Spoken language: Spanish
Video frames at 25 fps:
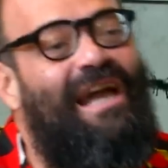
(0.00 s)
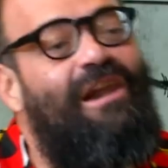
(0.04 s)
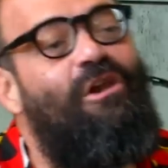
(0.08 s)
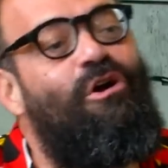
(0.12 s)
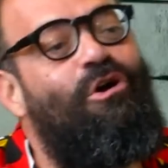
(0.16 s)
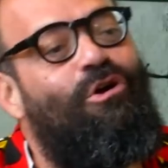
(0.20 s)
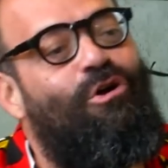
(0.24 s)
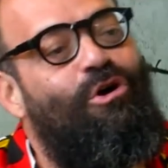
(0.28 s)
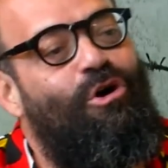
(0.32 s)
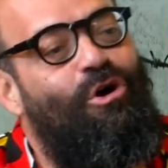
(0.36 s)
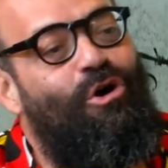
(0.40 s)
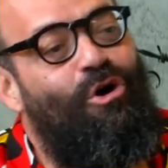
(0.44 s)

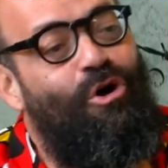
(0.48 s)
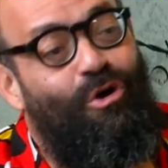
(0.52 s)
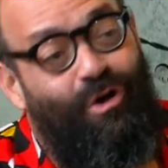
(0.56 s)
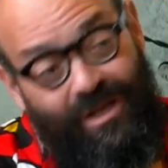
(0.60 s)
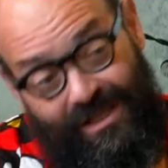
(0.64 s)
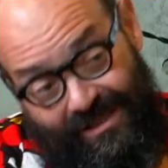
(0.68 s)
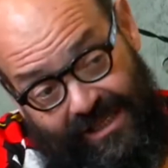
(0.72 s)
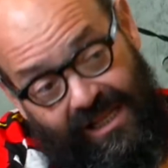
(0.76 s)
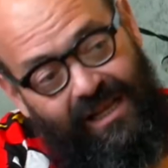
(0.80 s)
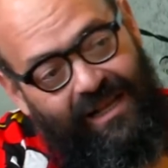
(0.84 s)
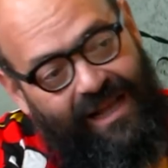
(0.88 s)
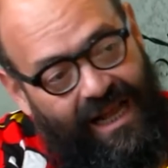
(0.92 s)
loco
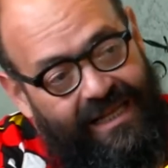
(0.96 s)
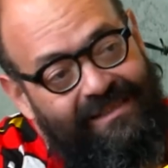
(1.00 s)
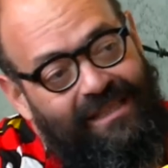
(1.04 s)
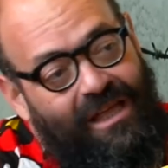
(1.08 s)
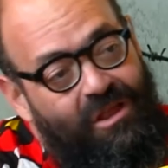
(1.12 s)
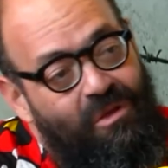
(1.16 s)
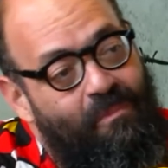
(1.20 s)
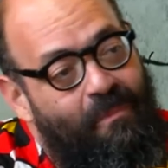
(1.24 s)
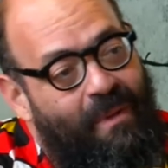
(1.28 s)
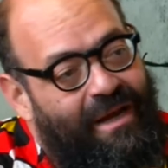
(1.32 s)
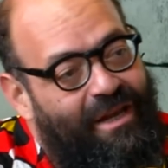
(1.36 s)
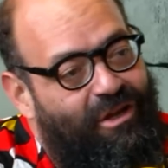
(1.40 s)
que, ha
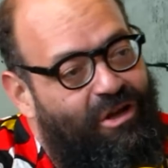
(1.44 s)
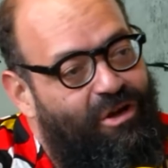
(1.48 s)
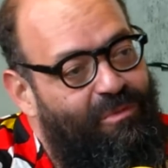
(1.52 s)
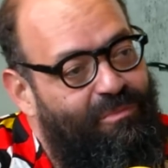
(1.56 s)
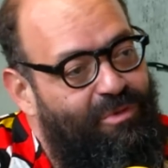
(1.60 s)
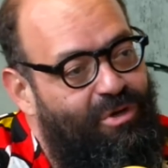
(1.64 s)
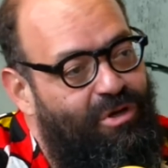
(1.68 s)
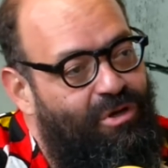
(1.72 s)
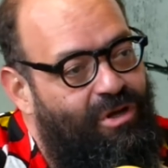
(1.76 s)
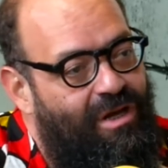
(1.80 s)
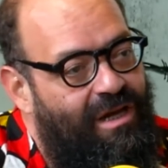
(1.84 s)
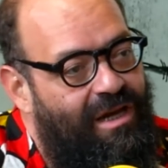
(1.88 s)
estado en
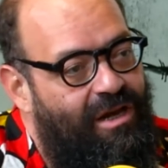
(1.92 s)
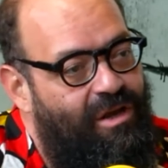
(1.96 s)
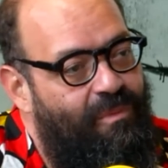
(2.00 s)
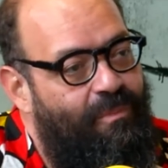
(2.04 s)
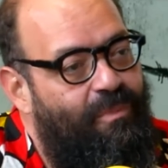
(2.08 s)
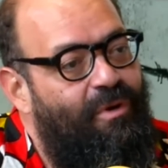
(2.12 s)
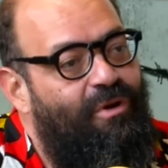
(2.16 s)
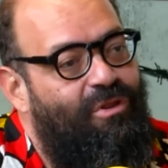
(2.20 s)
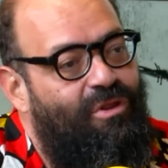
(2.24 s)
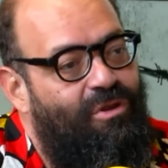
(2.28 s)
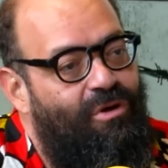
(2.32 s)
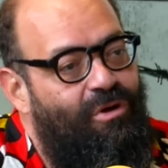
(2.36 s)
manicomio,
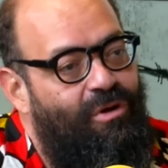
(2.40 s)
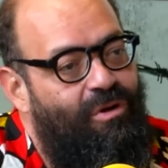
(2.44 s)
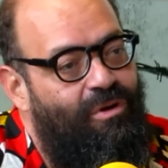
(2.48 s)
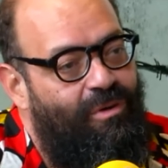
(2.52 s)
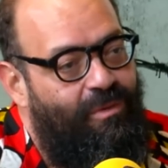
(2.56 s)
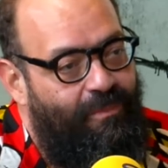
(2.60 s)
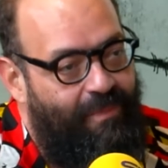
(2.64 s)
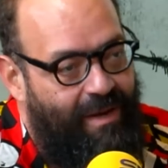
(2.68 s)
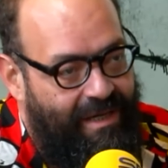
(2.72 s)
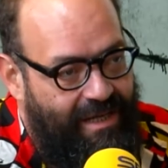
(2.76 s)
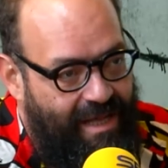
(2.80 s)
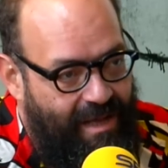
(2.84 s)

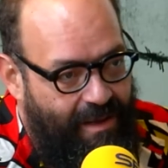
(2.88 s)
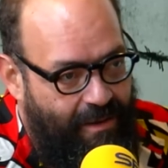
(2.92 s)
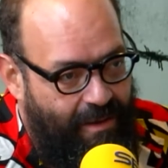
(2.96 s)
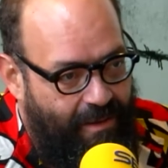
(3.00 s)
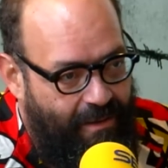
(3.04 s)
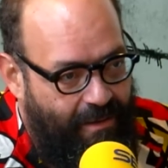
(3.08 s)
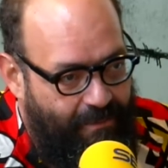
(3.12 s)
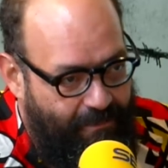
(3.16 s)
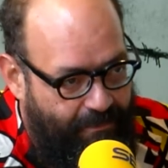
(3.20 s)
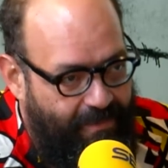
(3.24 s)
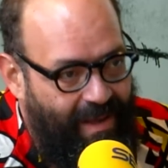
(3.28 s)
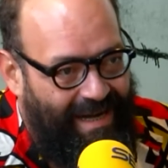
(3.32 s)
Leopoldo
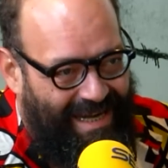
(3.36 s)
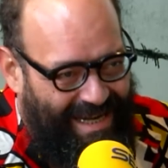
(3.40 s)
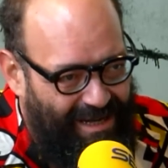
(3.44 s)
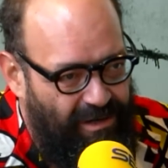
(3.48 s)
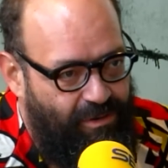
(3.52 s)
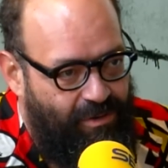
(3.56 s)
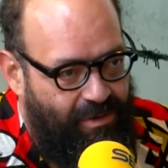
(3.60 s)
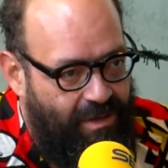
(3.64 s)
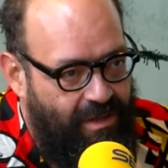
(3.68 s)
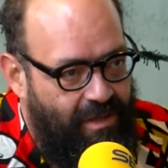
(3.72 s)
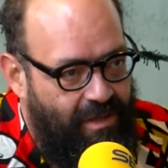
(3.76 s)
María Panero,